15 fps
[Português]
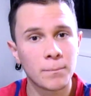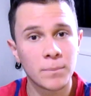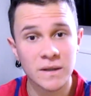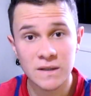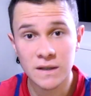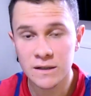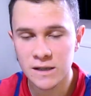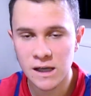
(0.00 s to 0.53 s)

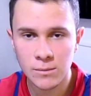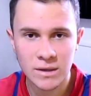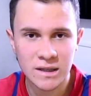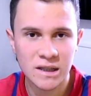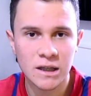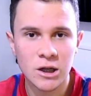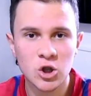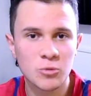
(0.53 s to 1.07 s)
pesquisei
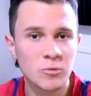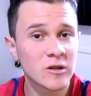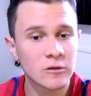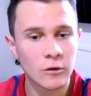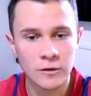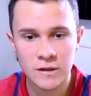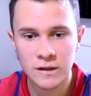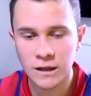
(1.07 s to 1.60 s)
bastante, o
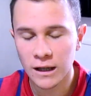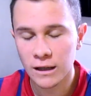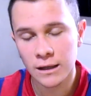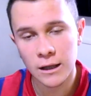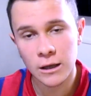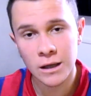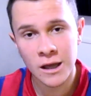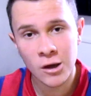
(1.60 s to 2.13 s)
pessoal disse que ela tem